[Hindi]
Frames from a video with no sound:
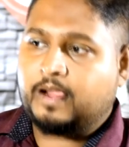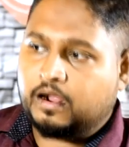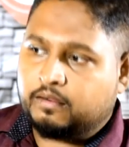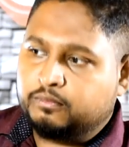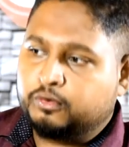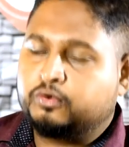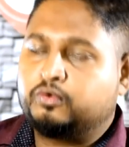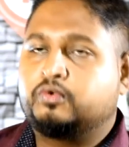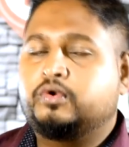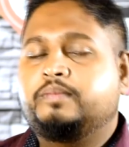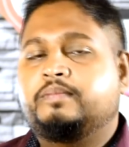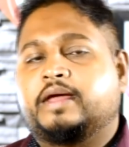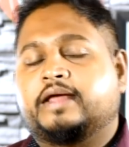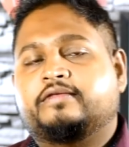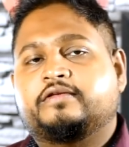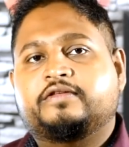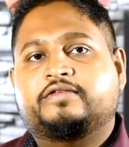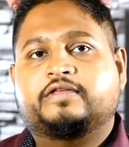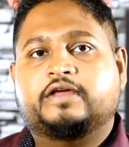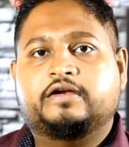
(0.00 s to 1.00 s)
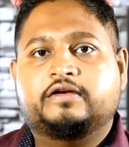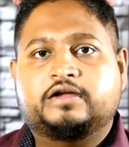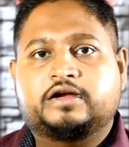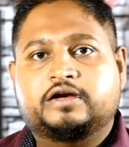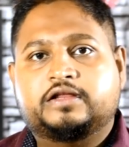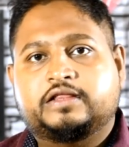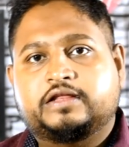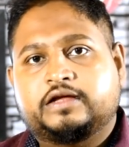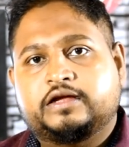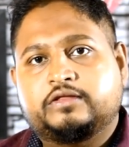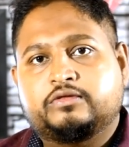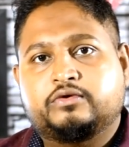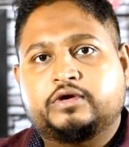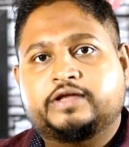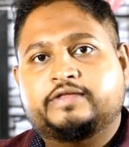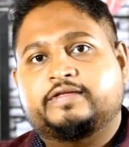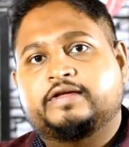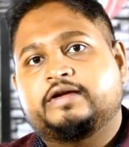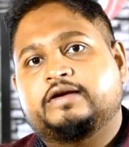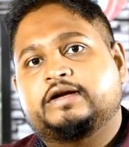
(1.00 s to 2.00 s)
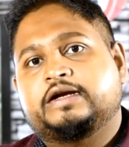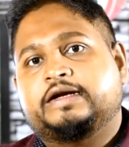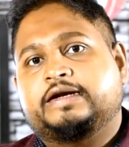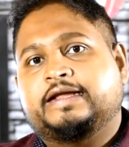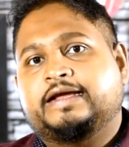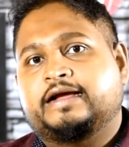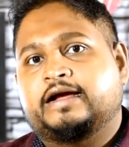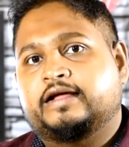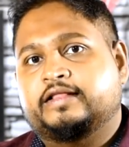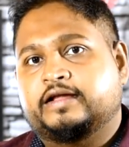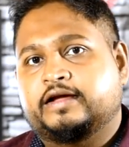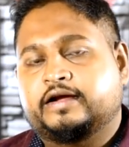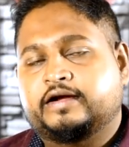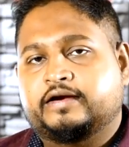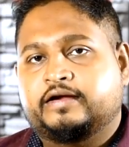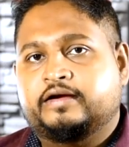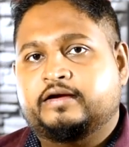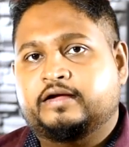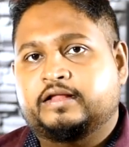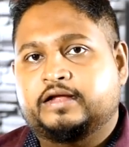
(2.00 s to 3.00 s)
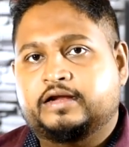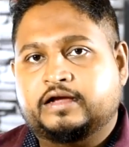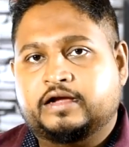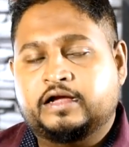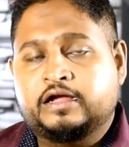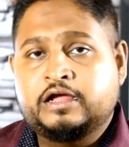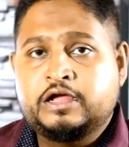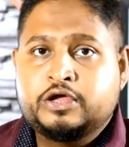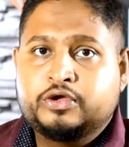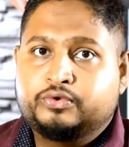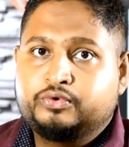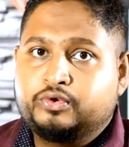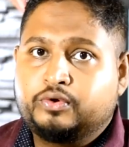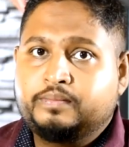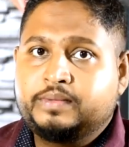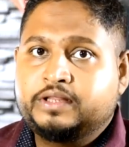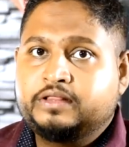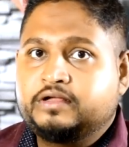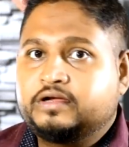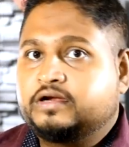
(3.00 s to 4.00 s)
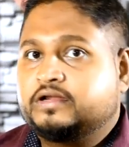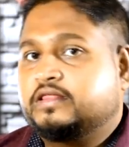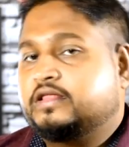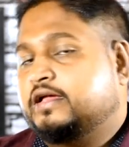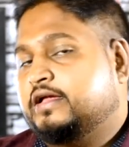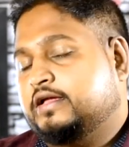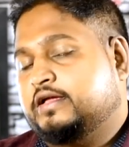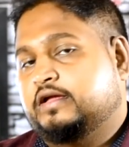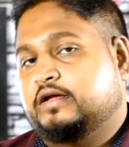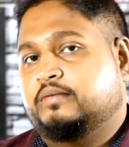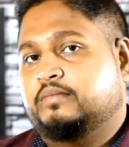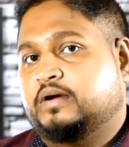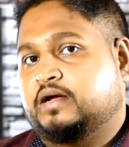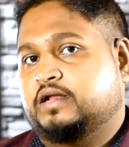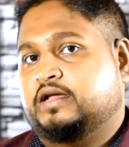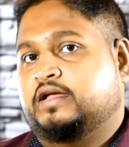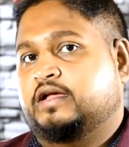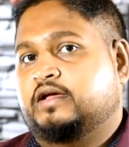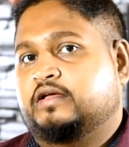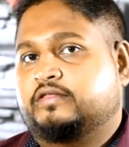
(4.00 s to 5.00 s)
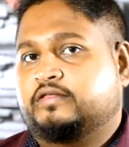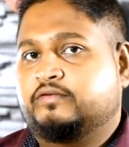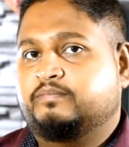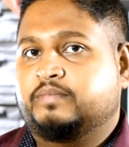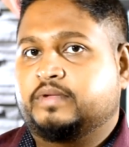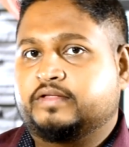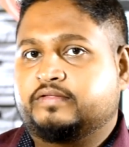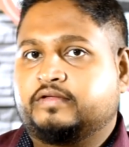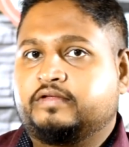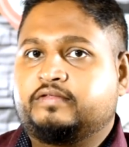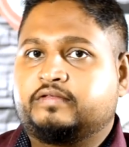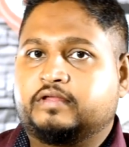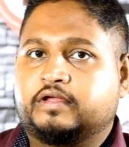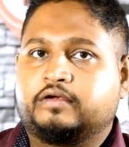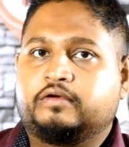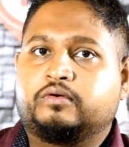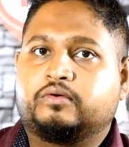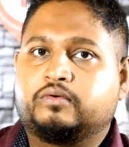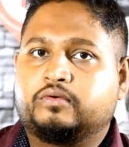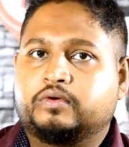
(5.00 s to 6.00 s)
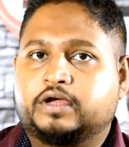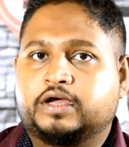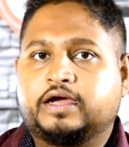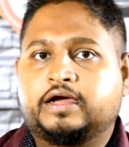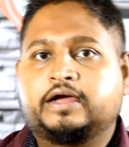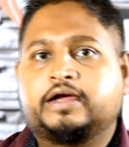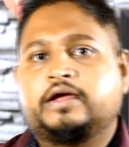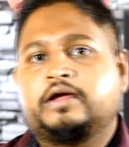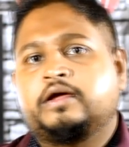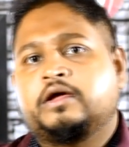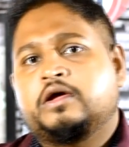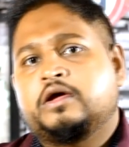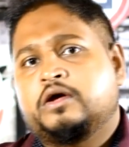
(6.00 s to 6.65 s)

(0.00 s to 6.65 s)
हम लोग कोई मैसेज सेंड करते हैं तो एक सिंगल टिक आता है ग्रे कलर का जो मीन करता है कि हमारे यहाँ से मैसेज सेंड हो गया है